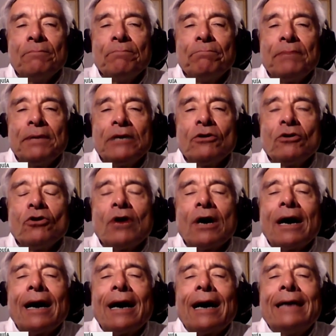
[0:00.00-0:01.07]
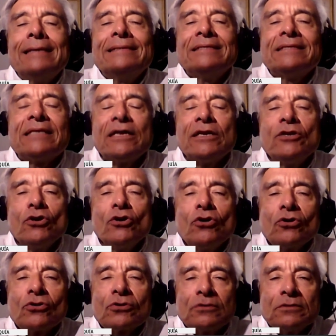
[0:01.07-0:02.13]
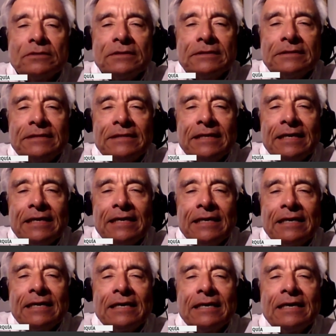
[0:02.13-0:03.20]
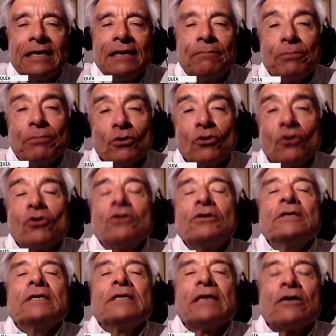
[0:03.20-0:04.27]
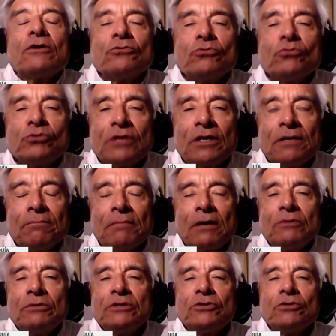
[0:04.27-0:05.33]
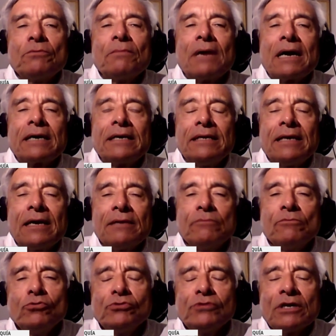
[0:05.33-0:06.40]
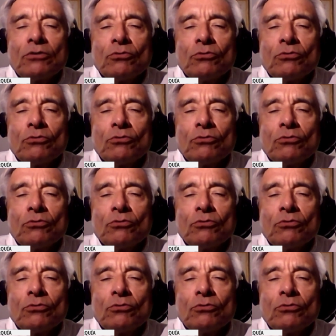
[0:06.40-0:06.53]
pero al interior del PRO que conduce Mauricio Macri hay muchas